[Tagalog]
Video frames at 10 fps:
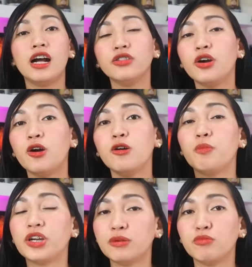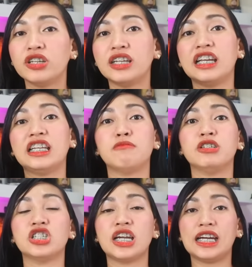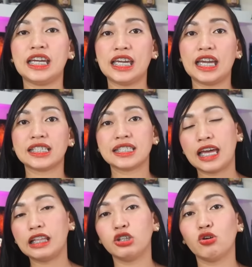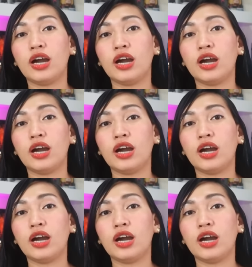Although, pwede mo na rin naman siyang i-extend